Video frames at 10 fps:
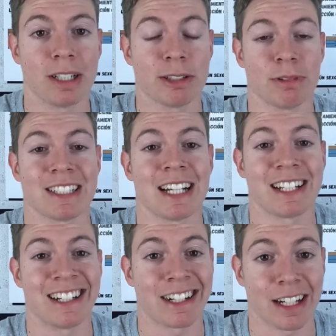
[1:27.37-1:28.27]
va a ser una
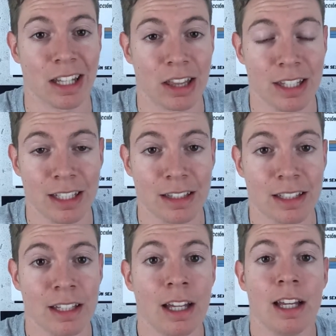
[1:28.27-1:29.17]
sangre
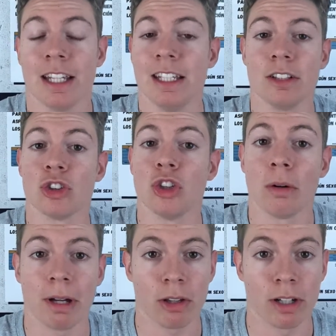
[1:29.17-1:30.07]
reciente y
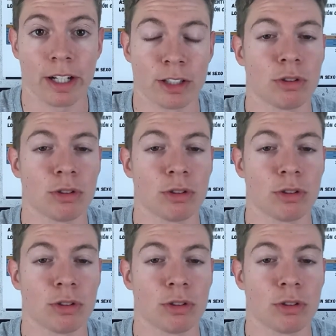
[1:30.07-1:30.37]
no va a doler.